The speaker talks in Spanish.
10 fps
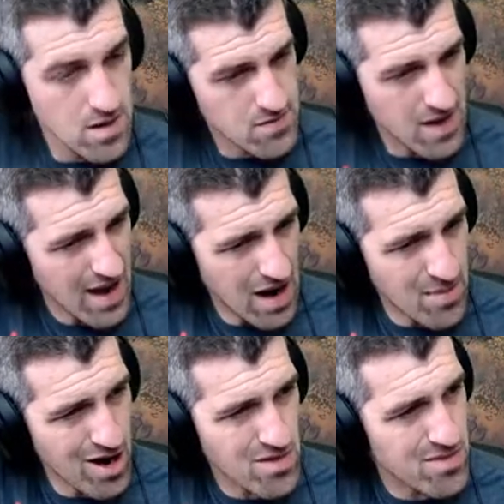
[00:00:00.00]
Sí, a lo
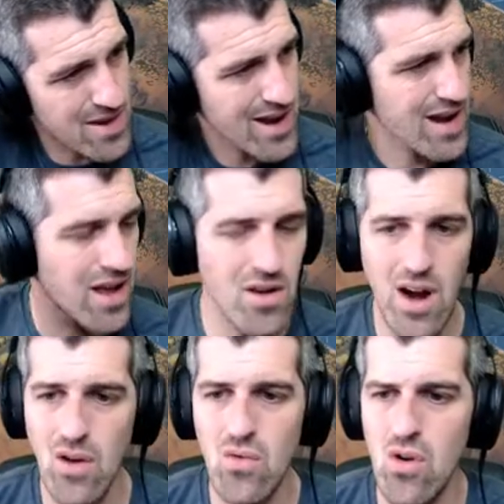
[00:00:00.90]
mejor cayó caído en
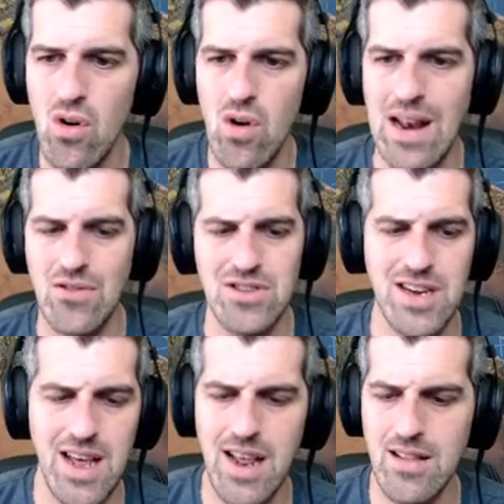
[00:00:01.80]
algún juego o algo sin
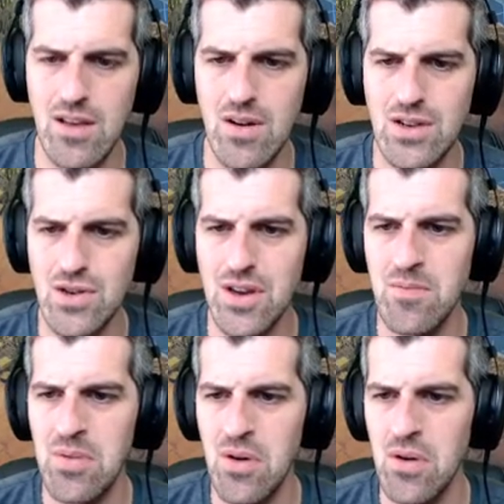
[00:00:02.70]
querer, tío. Eso es un
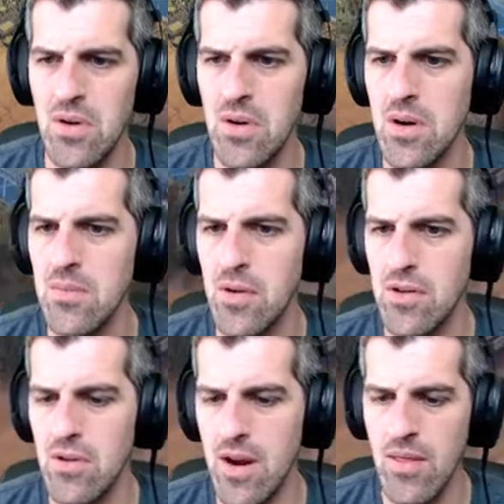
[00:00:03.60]
poco. es un
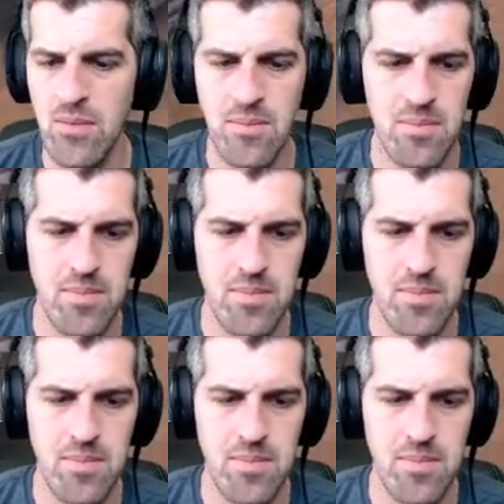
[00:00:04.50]
poquito random.